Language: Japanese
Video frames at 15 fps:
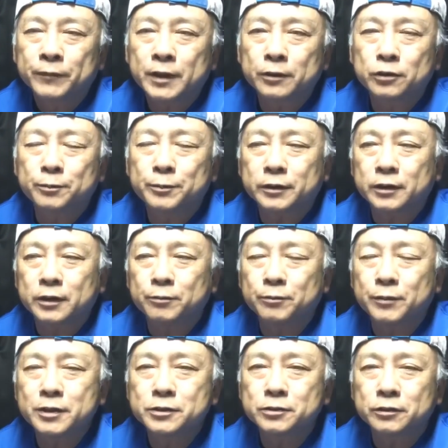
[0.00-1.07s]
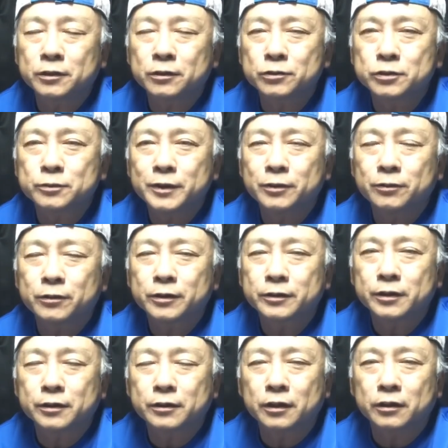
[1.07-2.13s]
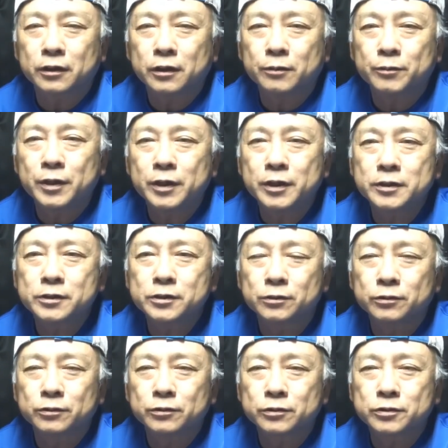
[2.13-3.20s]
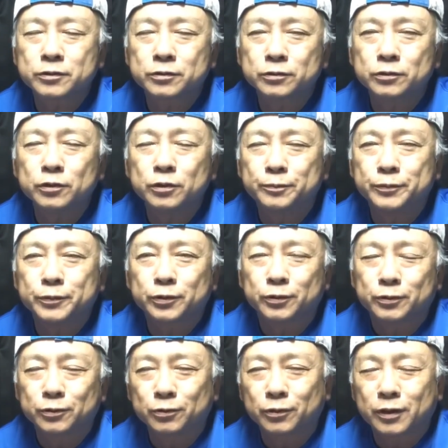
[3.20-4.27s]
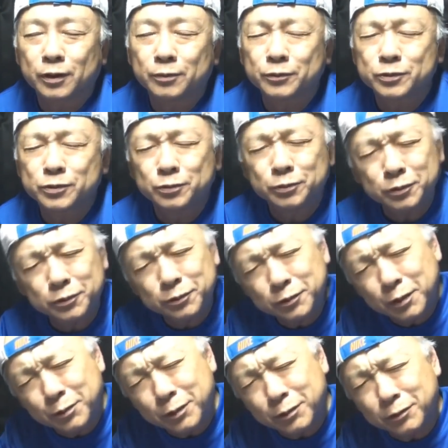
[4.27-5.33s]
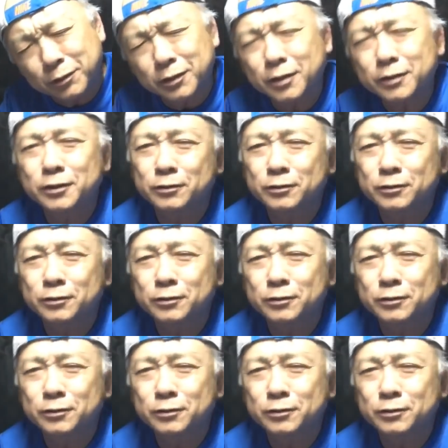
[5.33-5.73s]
例えばね、マンションにお住まいの方だったらね、マンションのスロープを取るとか、もうそういうレベルになって